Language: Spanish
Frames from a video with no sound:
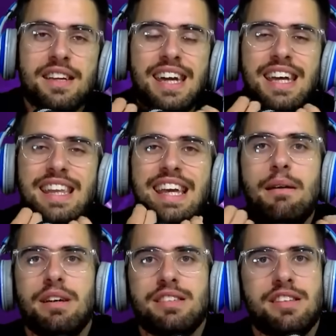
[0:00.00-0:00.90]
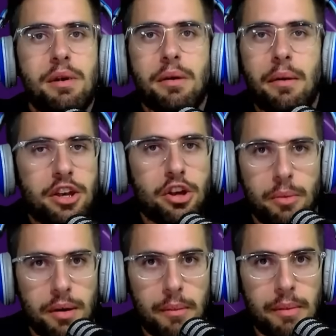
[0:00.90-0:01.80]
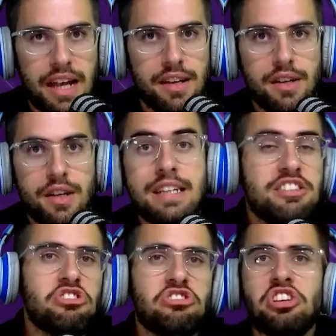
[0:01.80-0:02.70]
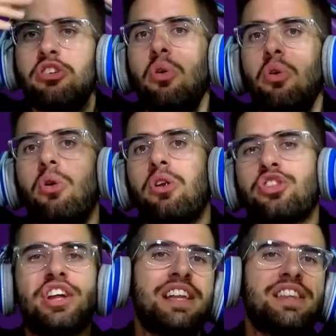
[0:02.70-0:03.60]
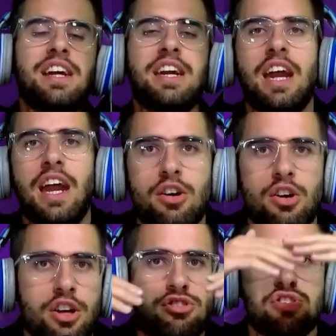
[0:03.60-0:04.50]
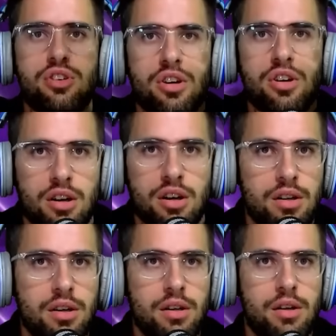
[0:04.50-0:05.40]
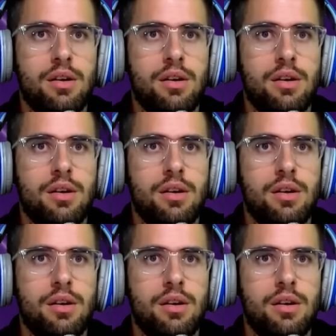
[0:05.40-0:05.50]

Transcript: ¿Qué, ¿Qué te cambia si me va bien o me va mal? Si sos el uno, estás tan tranquilo, qué sé yo.